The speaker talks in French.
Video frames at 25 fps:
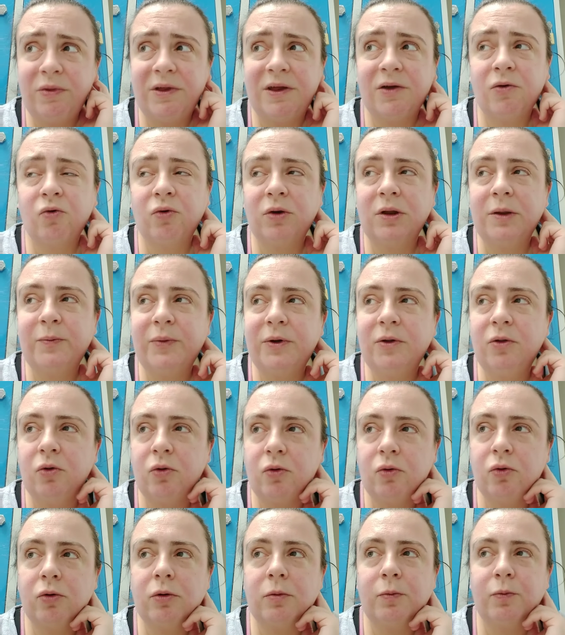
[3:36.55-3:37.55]
c'est qu'on n'ait pas une
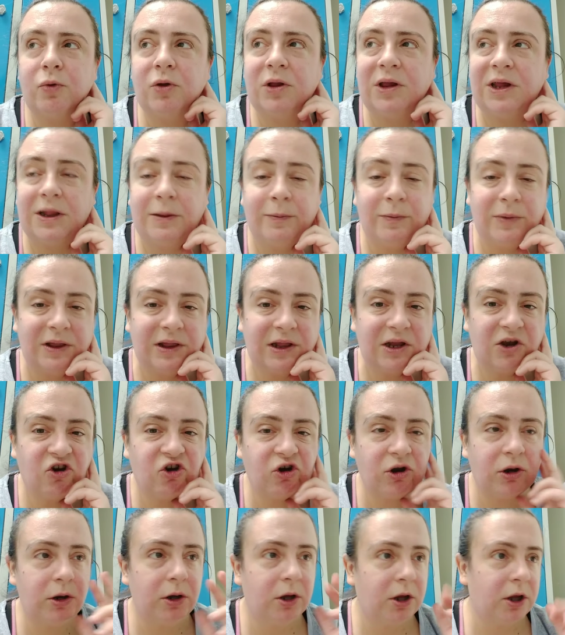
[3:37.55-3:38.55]
sorte de petite
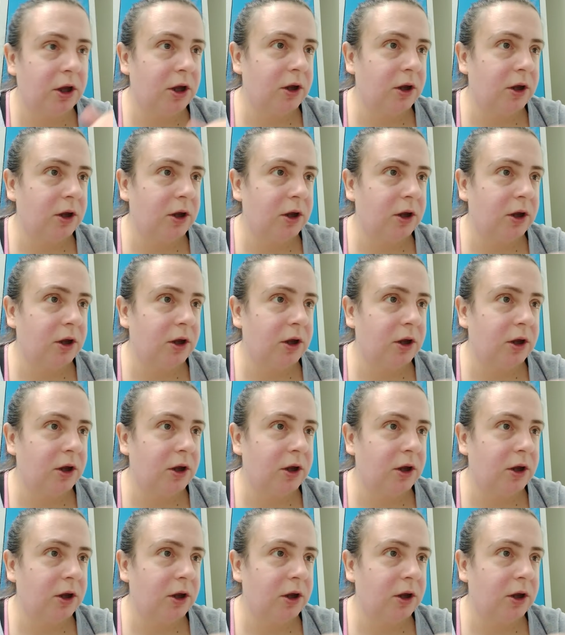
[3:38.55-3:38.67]
messagerie